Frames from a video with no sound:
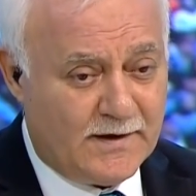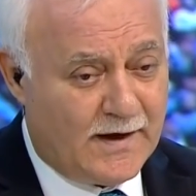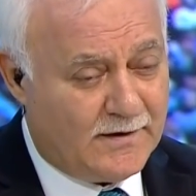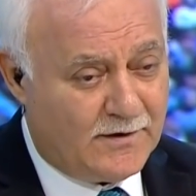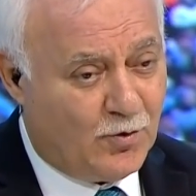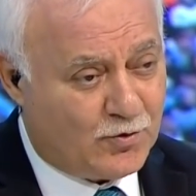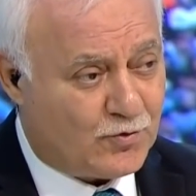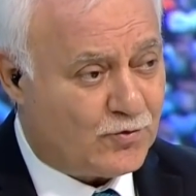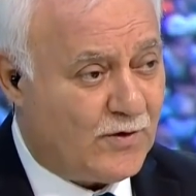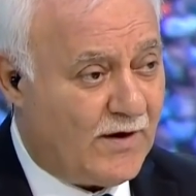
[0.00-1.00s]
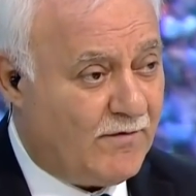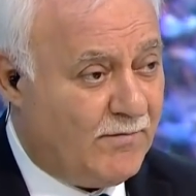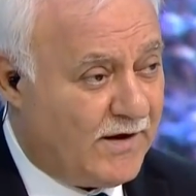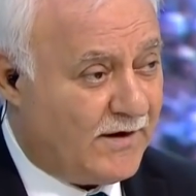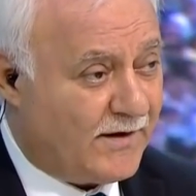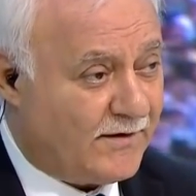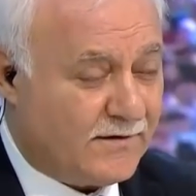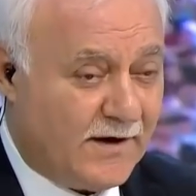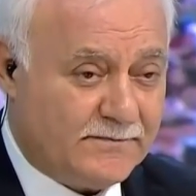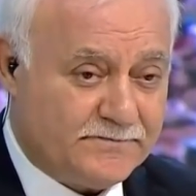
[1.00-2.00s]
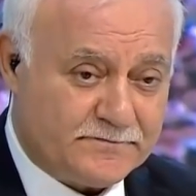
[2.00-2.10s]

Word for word: Geldi oturdu evin bir kenarında.